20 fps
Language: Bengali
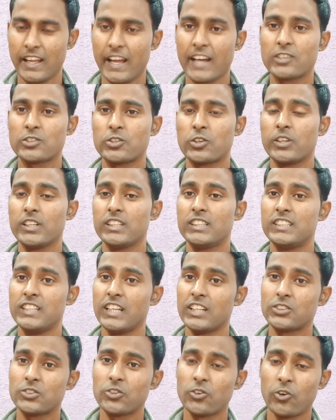একসঙ্গে
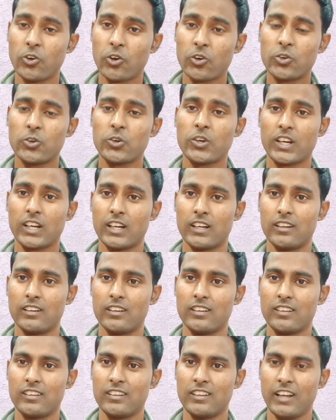তিয়াত্তর লক্ষ টাকা
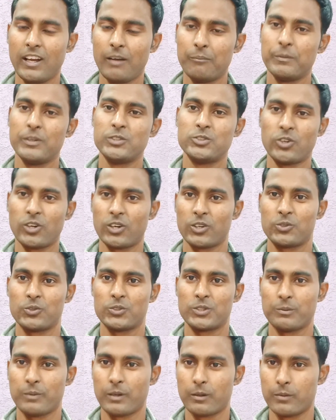আপনি জোগাড়
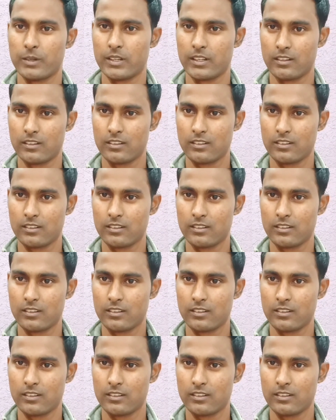করতে পারবেন